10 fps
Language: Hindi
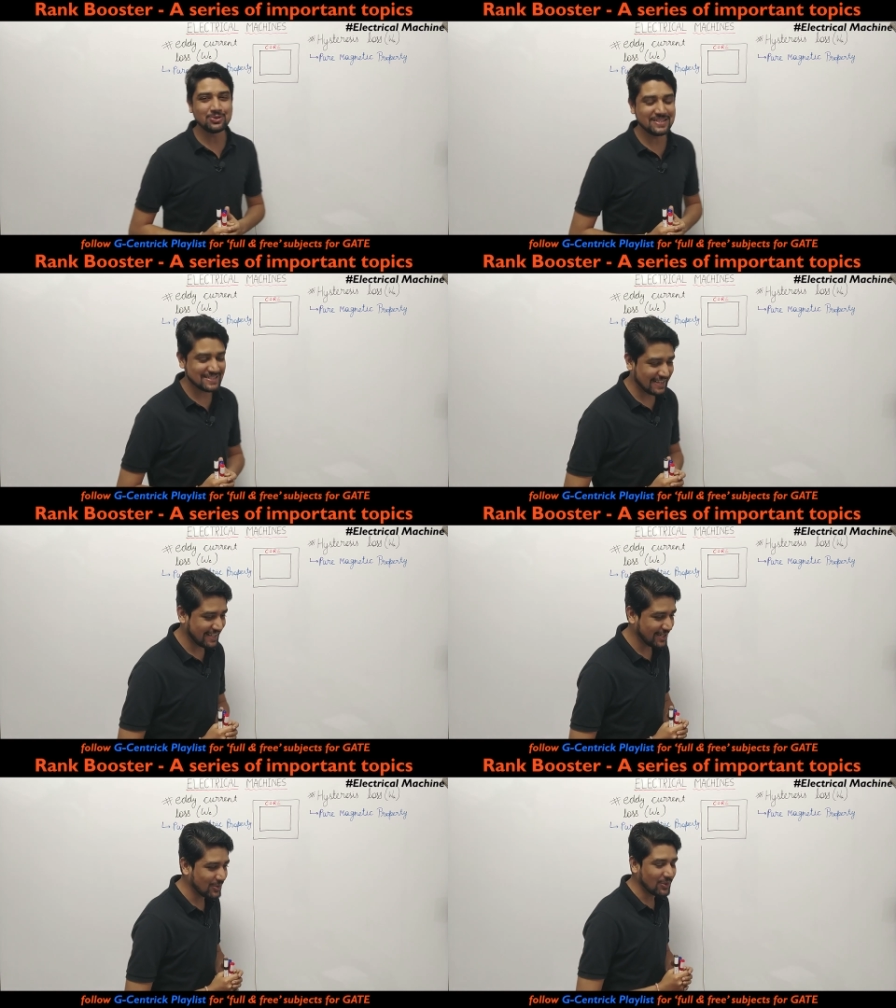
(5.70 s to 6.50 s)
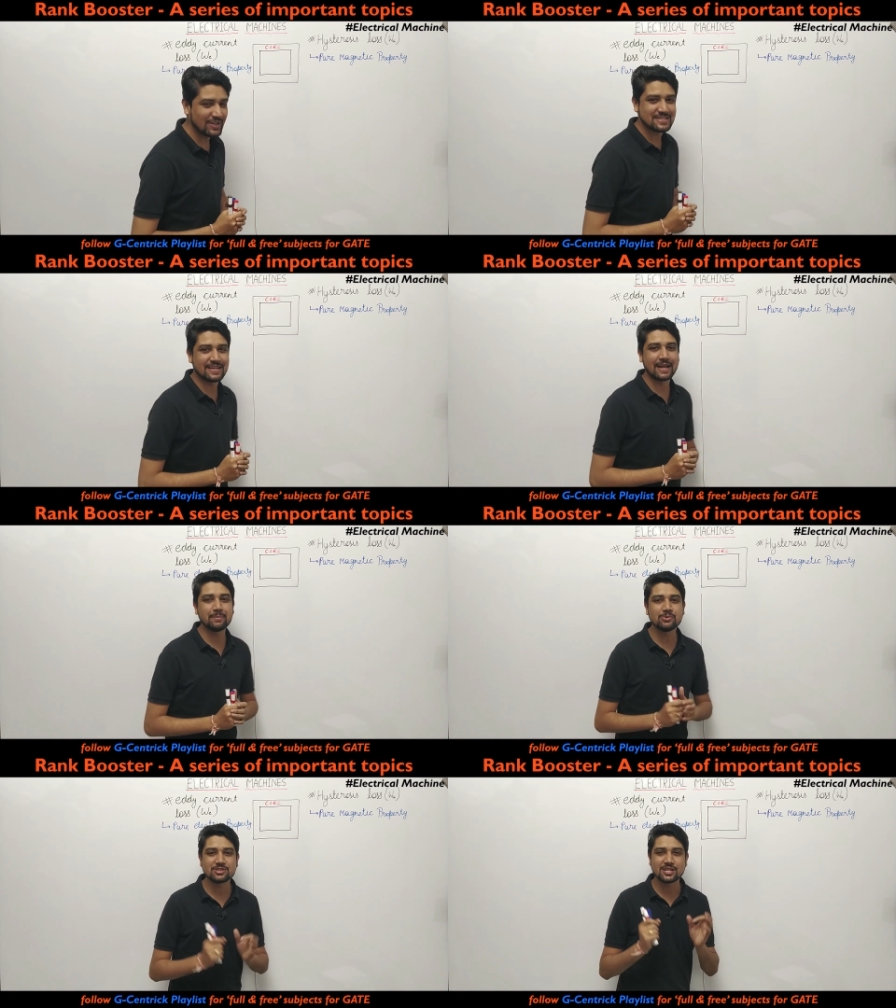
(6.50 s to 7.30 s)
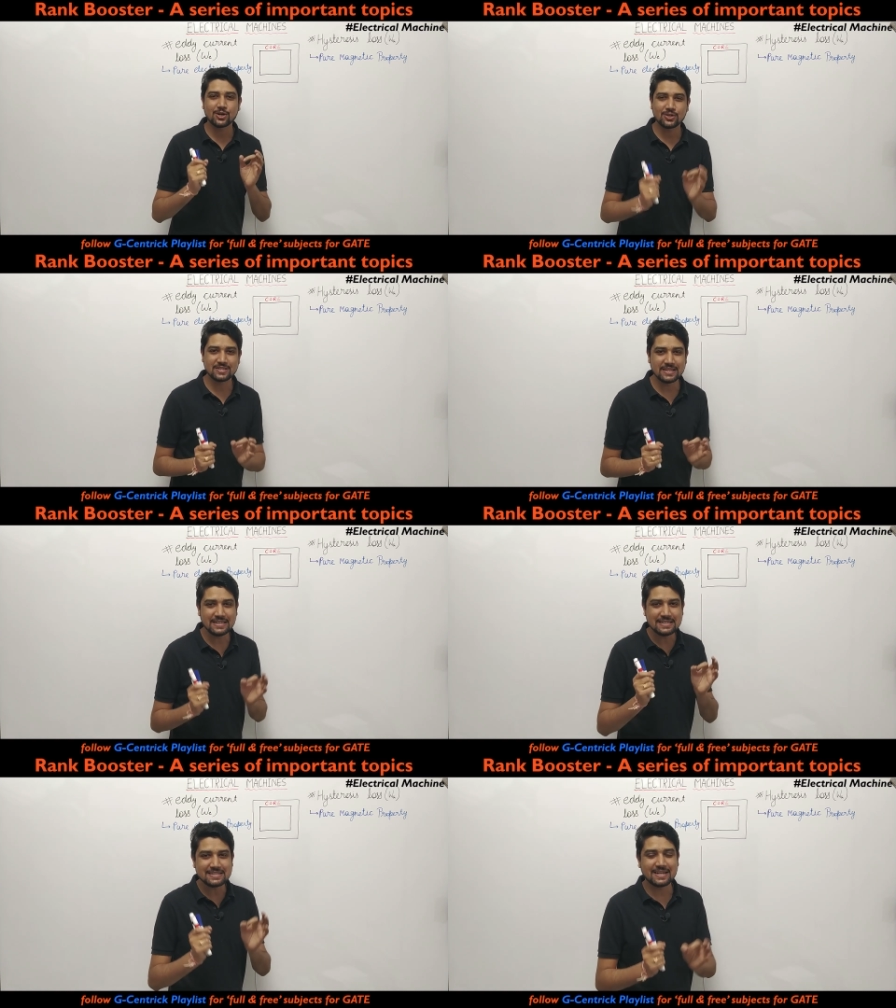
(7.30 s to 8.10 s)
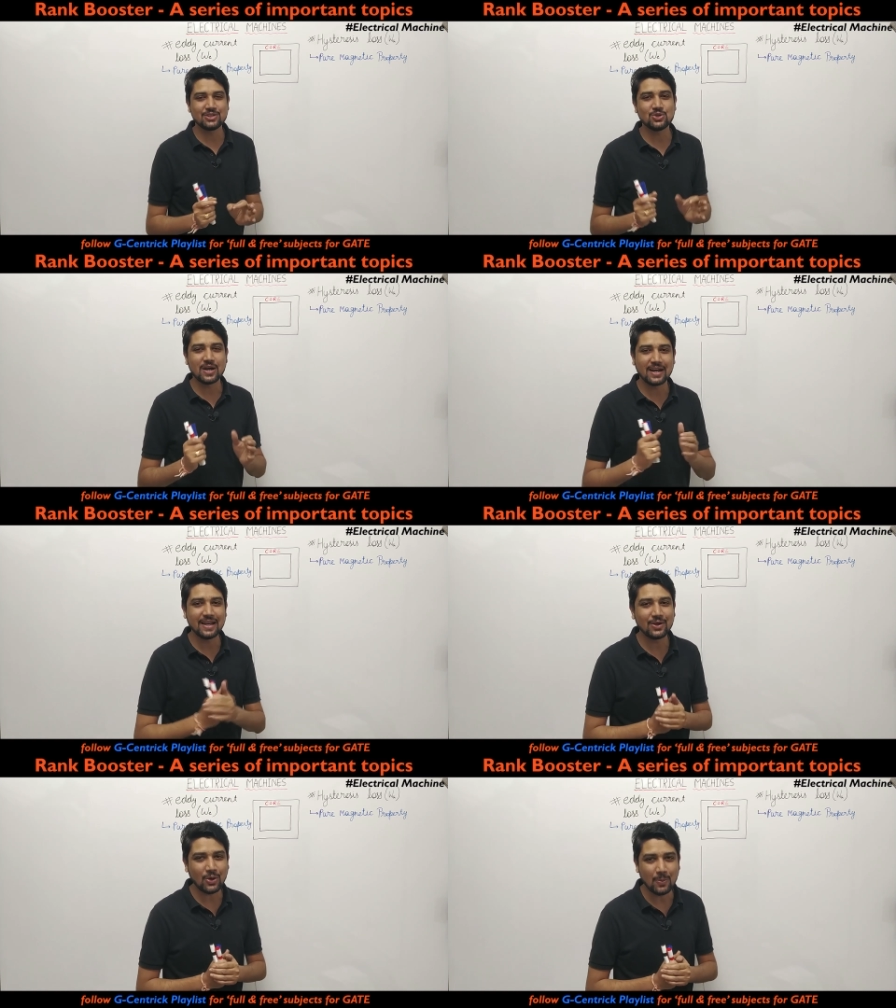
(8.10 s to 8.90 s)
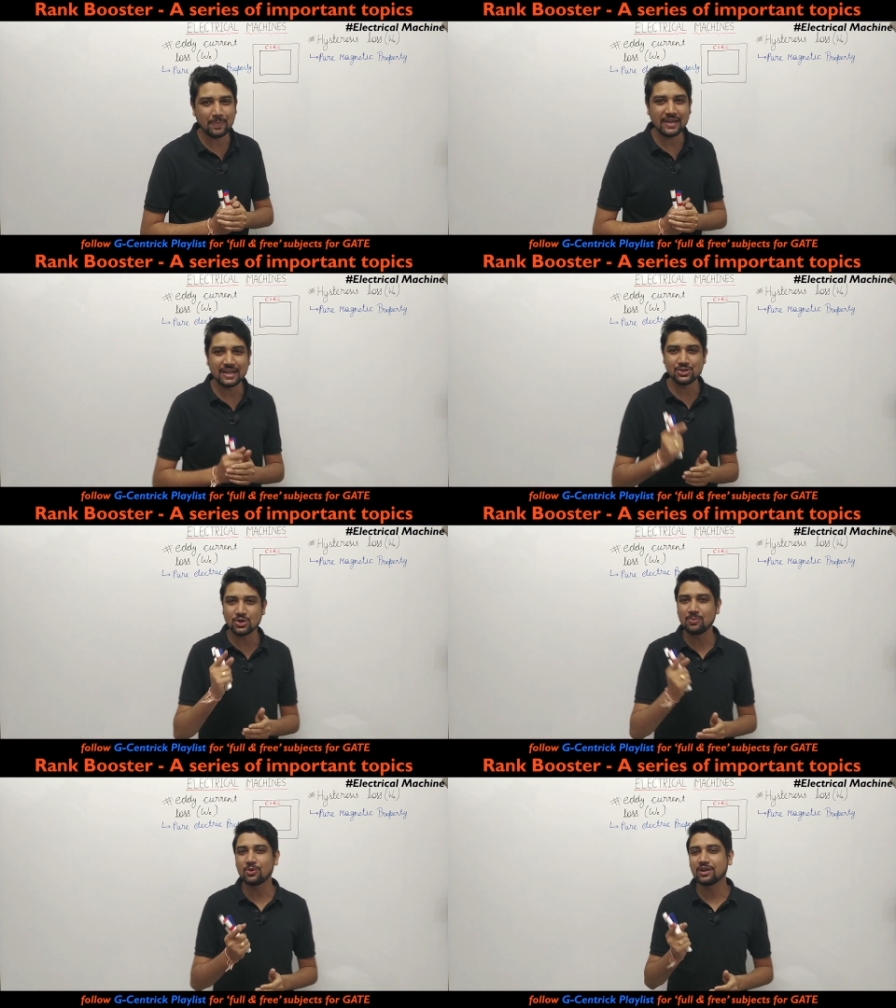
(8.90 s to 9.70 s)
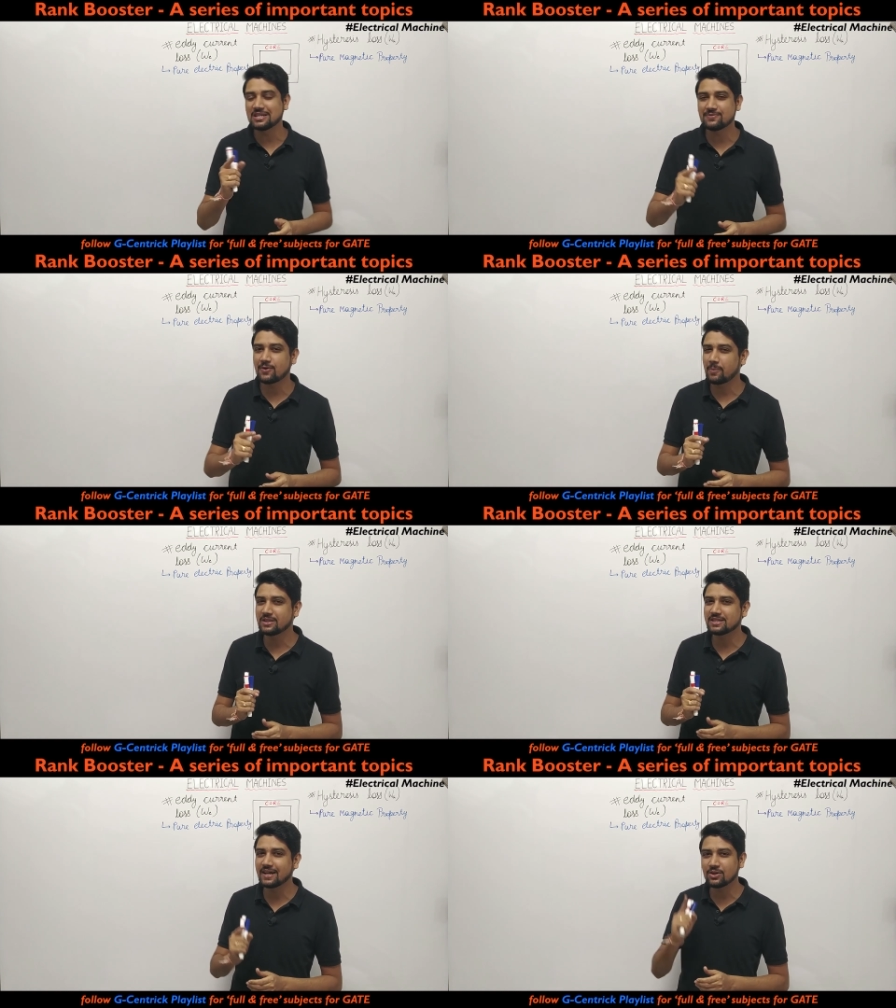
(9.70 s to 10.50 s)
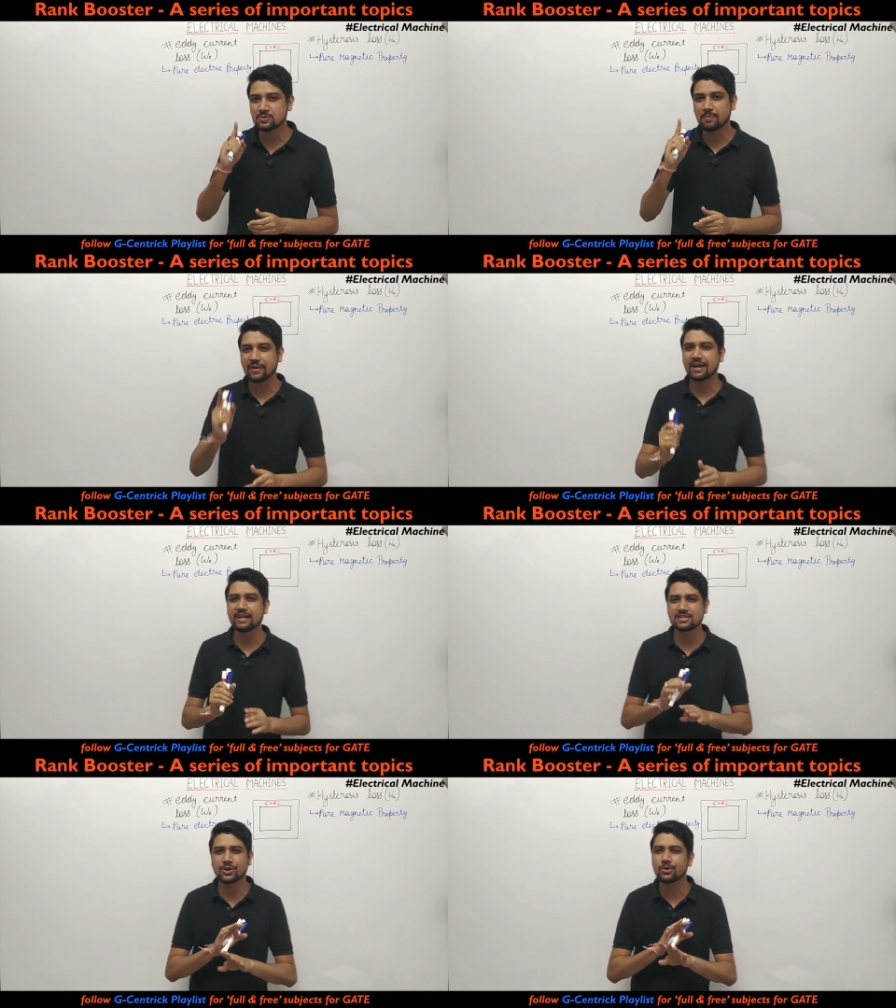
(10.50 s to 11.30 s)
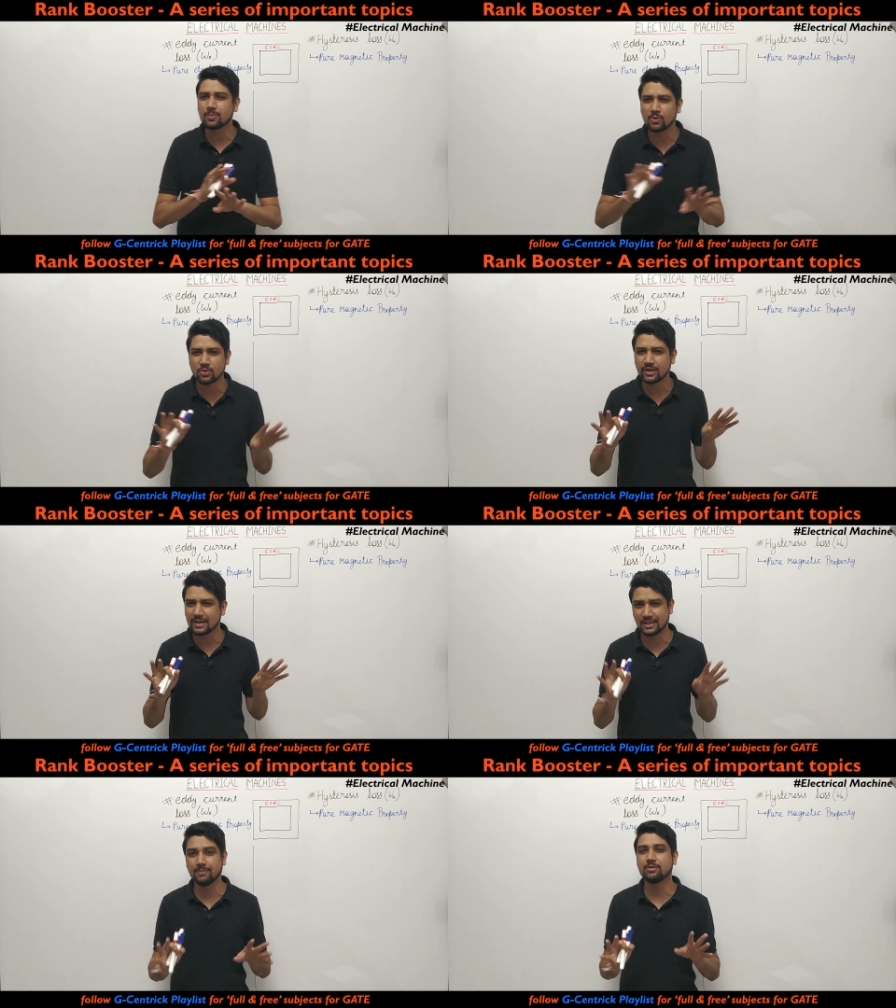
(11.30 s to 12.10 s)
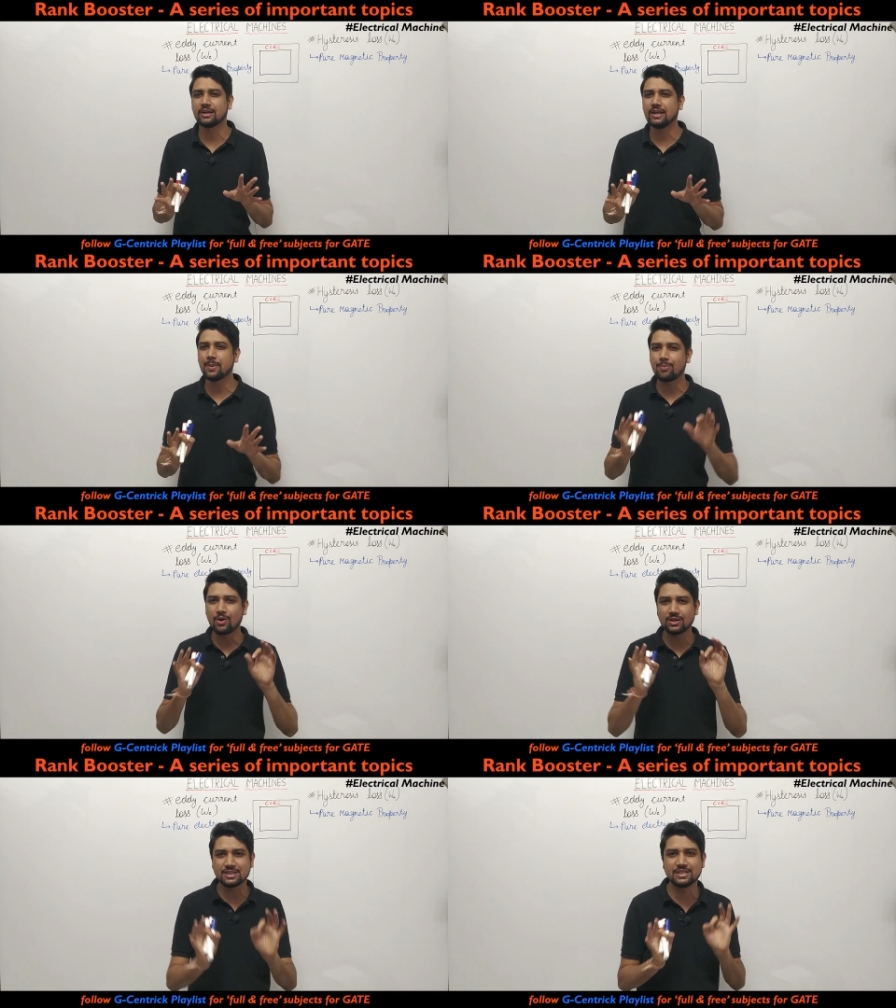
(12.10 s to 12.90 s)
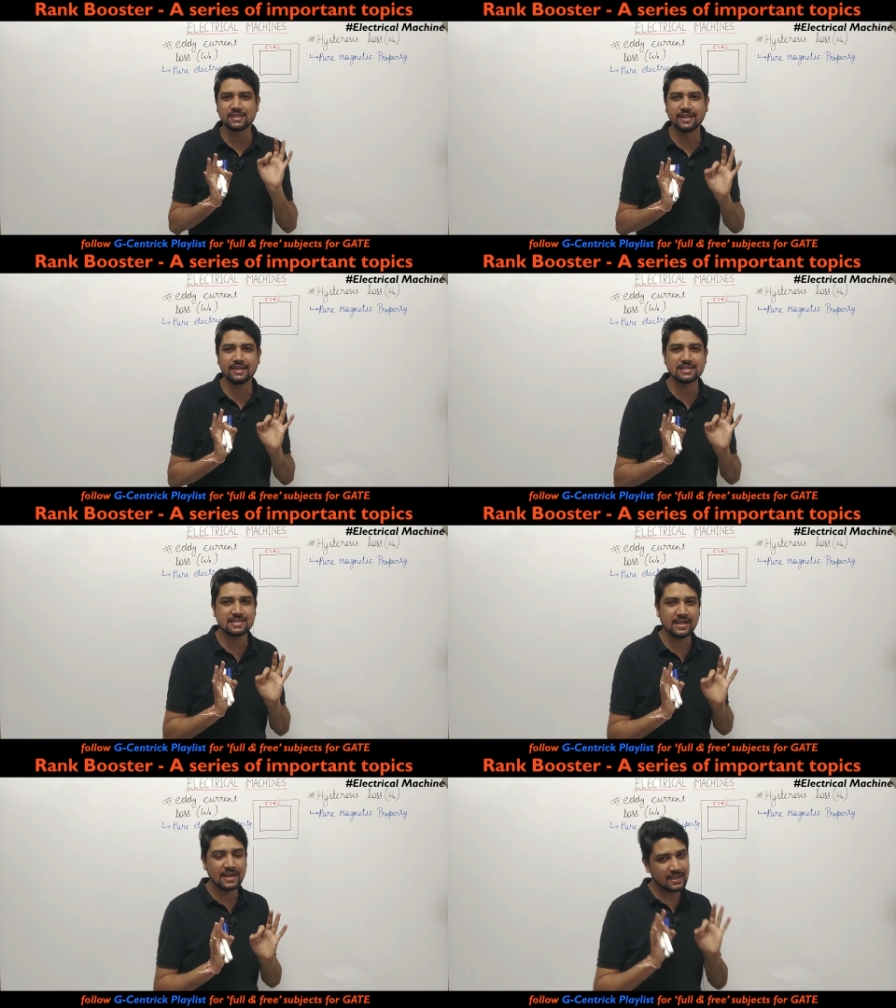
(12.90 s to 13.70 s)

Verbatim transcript: टू जी सेंट्रिक और इस रैंक बूस्टर सीरीज का जो अगला टॉपिक है जो हम लोग ट्रांसफार्मर चला रहे हैं उसमें मैग्नेटिक सर्किट हम लोगों ने खत्म कर लिया बहुत अच्छी तरीके से